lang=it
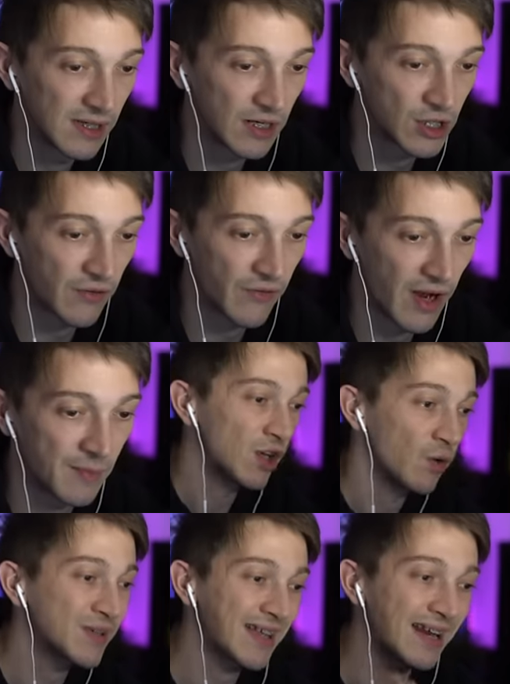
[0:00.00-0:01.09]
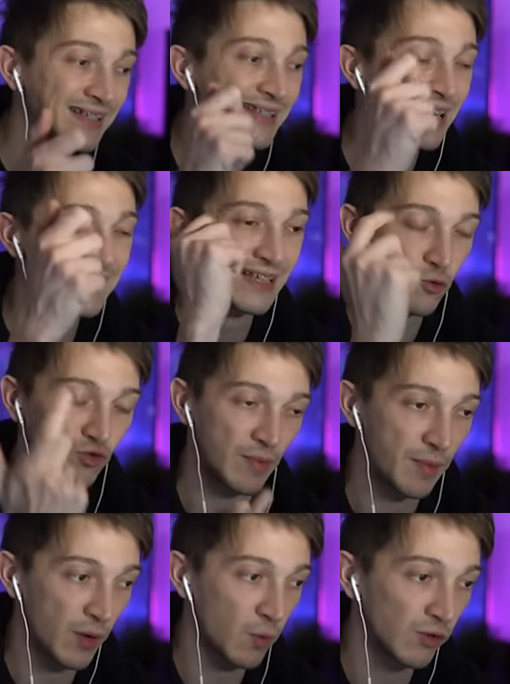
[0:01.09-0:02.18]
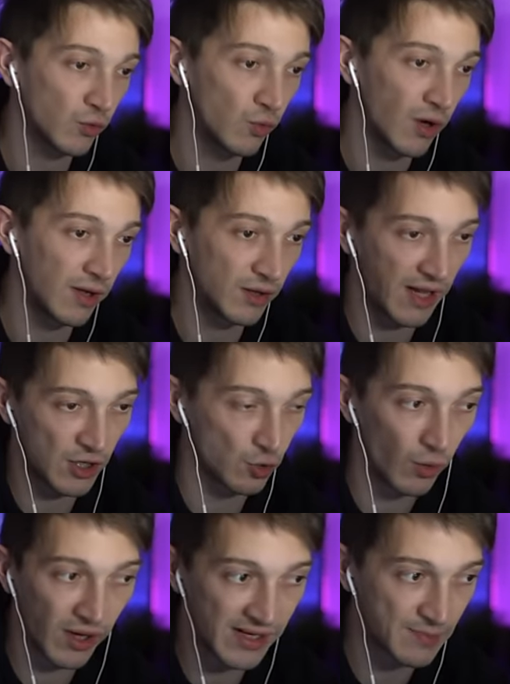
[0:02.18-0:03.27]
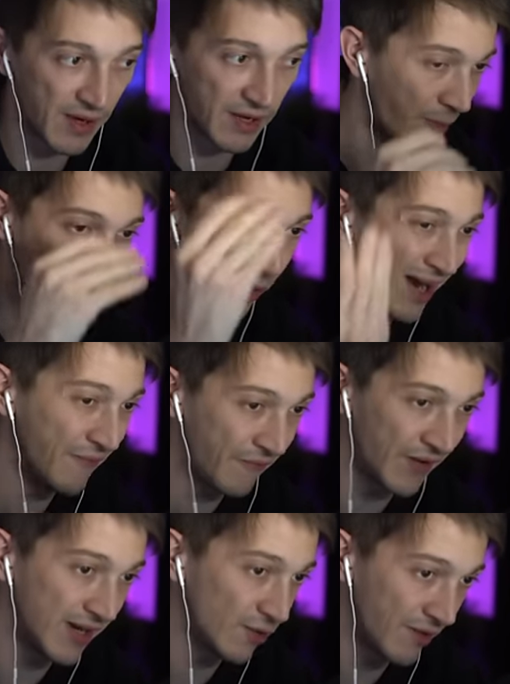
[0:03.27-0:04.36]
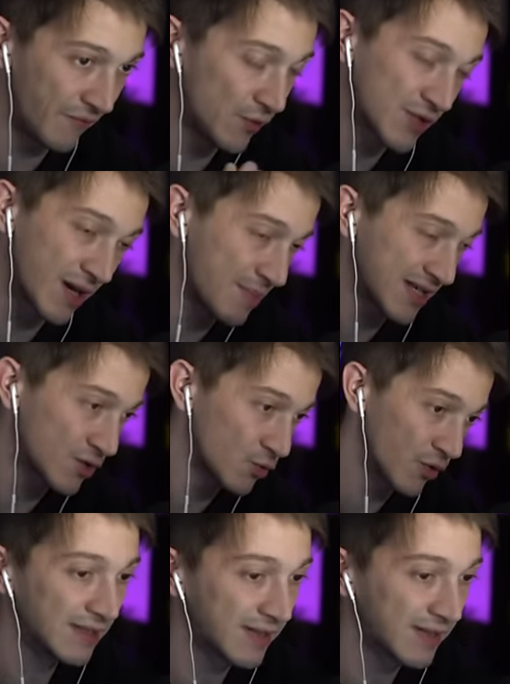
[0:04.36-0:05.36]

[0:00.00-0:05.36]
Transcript: Lanciafiammalo. Questa resistenza, scusami, per quanto dura? Tre turni, spero. Non all'infinito, all'infinito sarebbe assurdo.